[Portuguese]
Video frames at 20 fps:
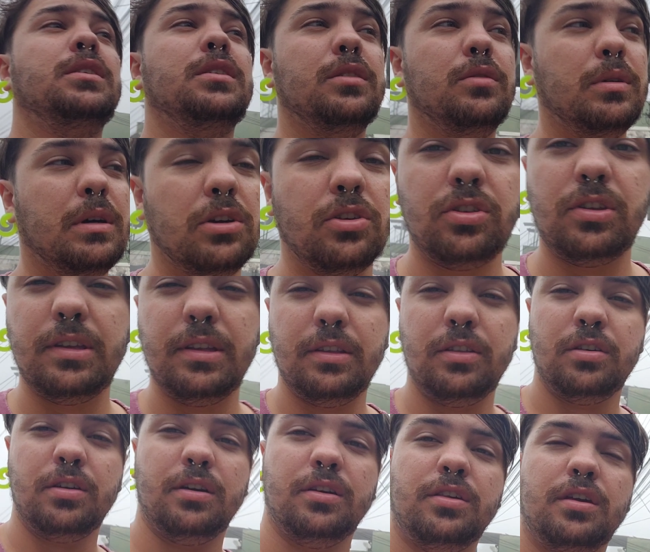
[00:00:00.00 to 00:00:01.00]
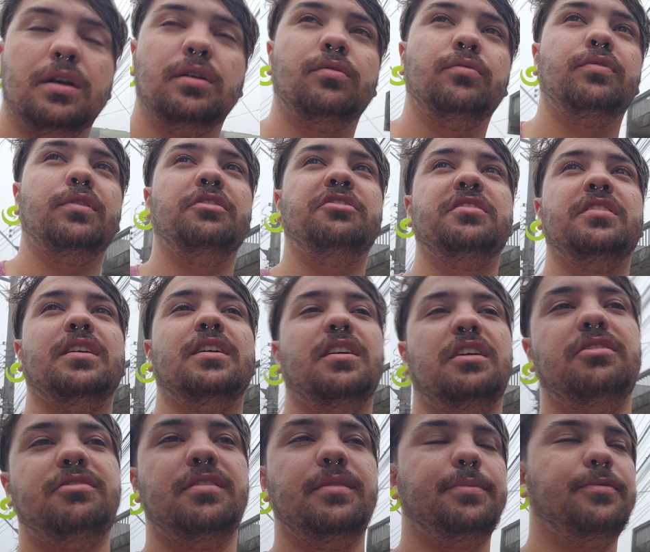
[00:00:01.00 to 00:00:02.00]
Eu acho que já já eu vou encerrar
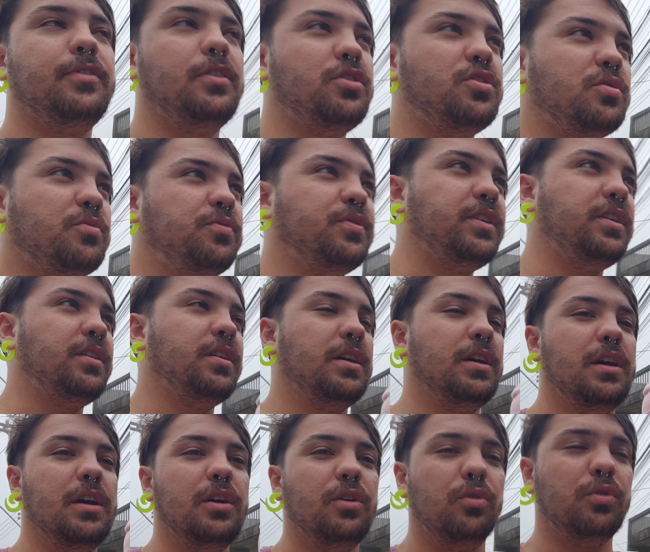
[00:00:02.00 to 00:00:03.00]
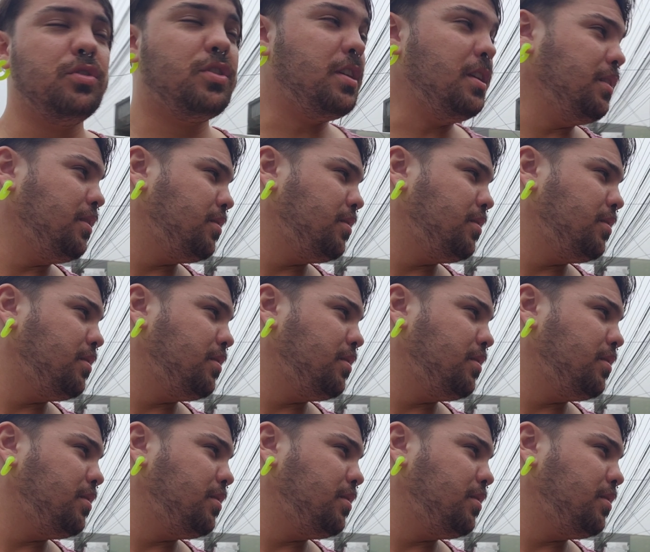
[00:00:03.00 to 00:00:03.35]
esse vídeo. Foi o dia